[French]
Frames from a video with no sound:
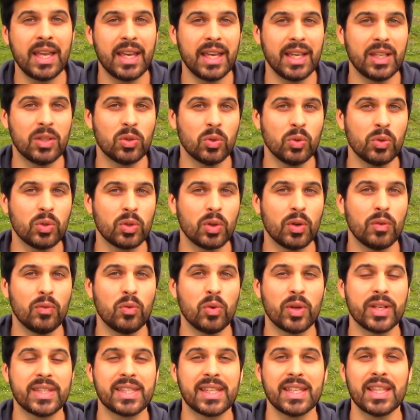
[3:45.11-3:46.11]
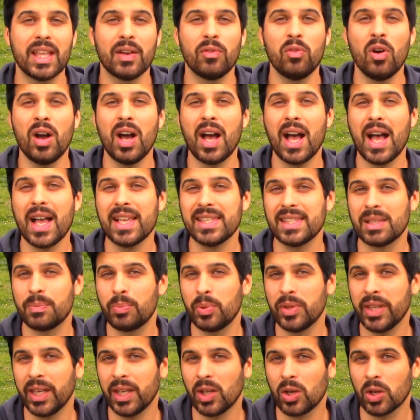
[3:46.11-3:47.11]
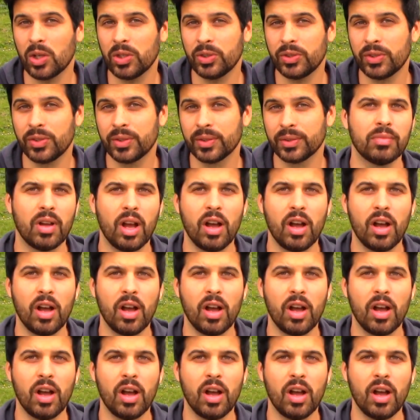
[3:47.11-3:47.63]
et donc vous risquez d'avoir assez peu de récoltes.